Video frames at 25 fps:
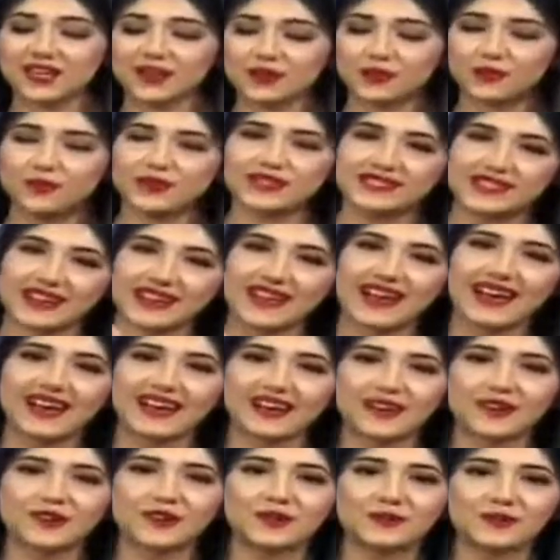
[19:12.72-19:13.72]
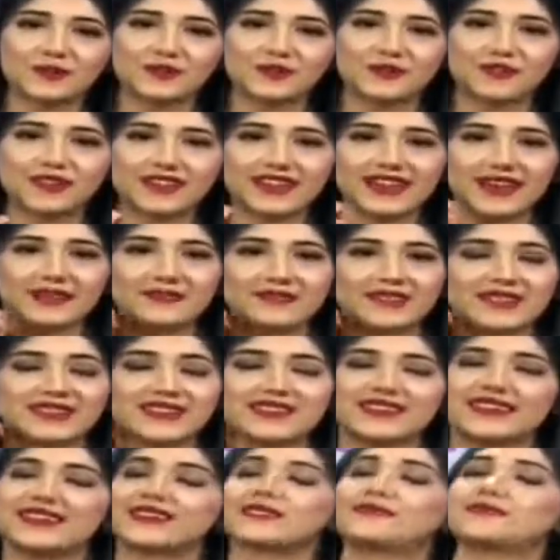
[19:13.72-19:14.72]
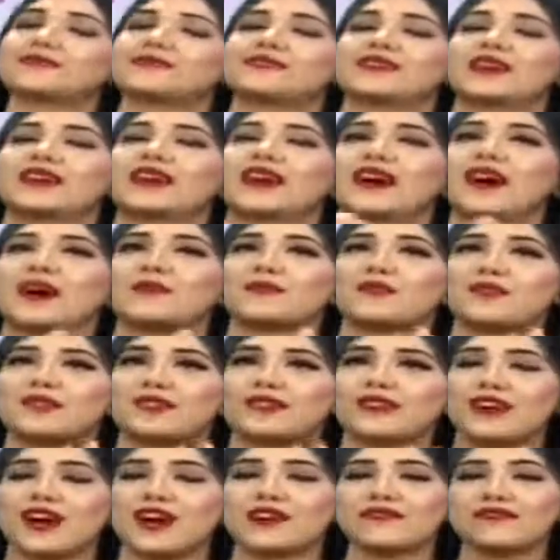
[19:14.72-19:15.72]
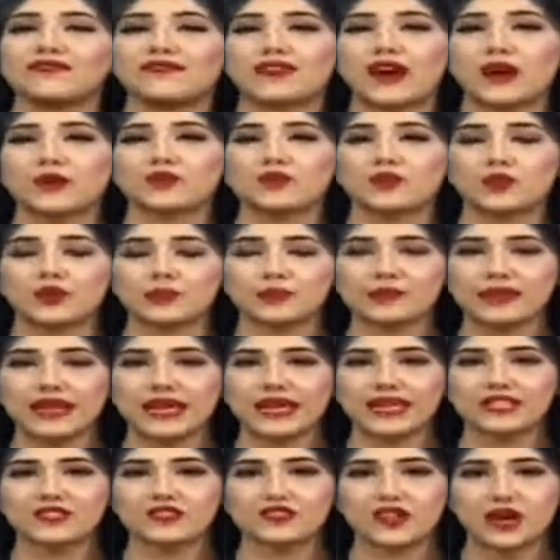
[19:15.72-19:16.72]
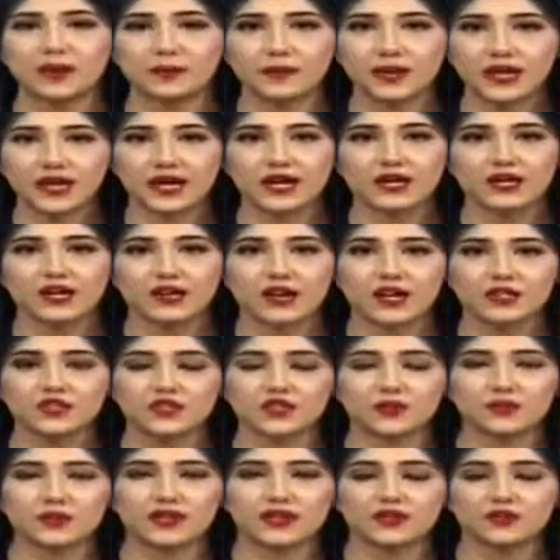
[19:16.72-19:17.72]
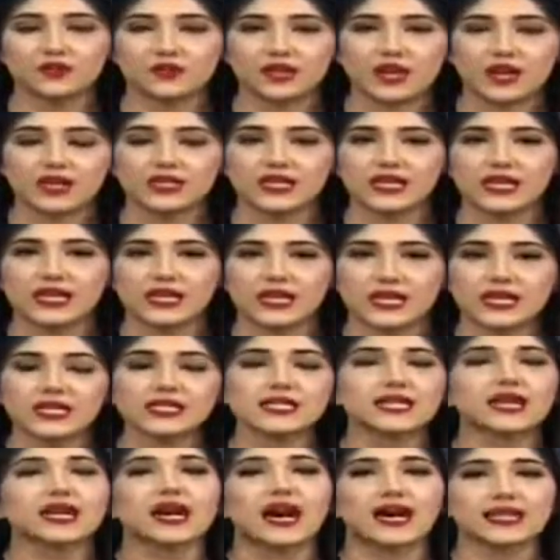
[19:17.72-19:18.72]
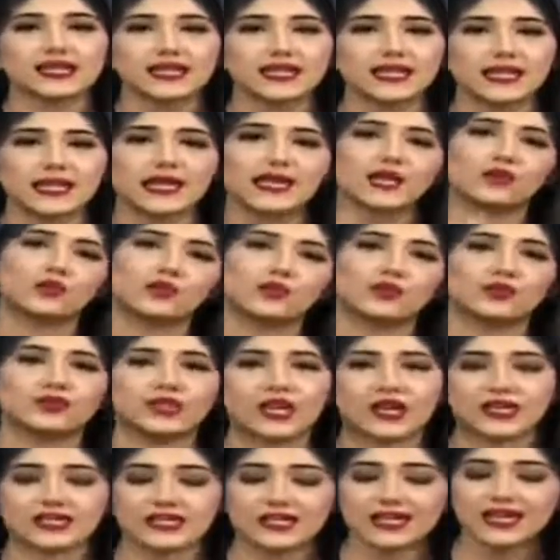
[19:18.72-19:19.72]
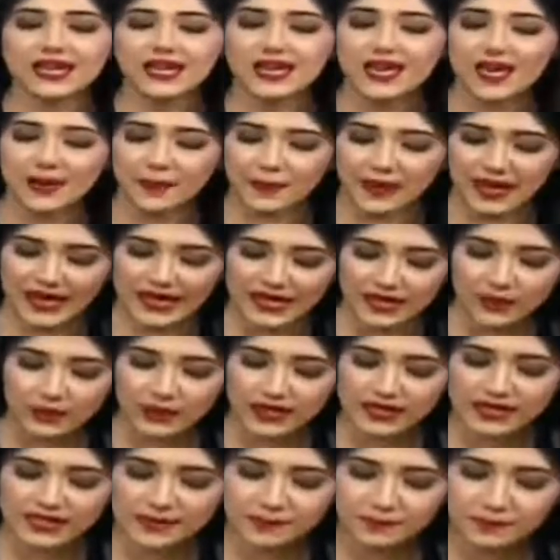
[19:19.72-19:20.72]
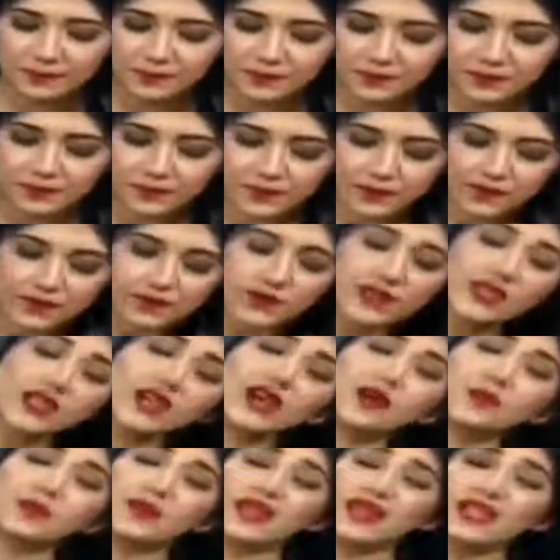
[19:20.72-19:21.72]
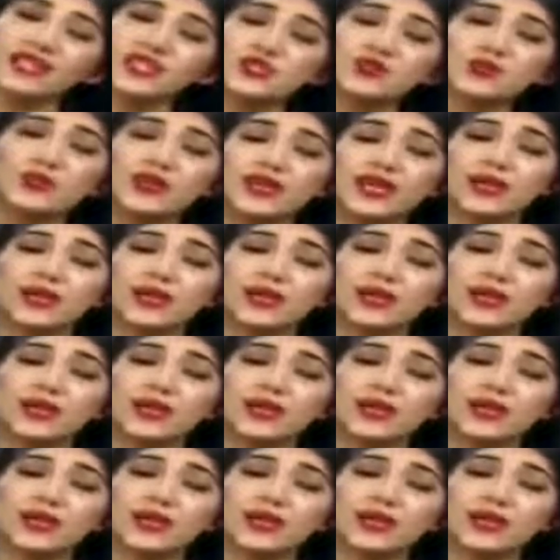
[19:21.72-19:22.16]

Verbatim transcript: इनको बस लगाए रखोगे थोड़े टाइम तक लेकिन आई फाउंड वन प्लेस जहाँ पे यहाँ कराची में उतारते हैं नेल्स लगाते नहीं लेकिन उतारते हैं बट एनी हम नेक्स्ट